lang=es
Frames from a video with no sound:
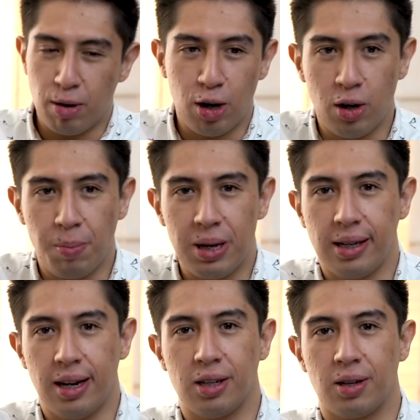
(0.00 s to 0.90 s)
bueno, no
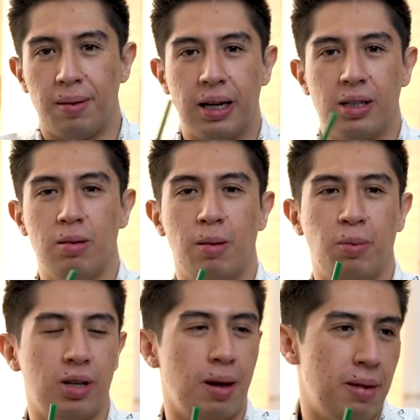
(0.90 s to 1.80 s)
pensé en eso, la verdad. Solo me
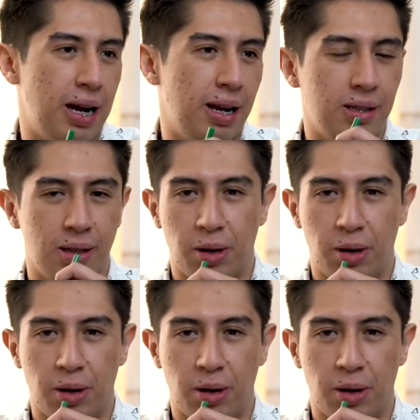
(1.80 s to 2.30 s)
puse de malas y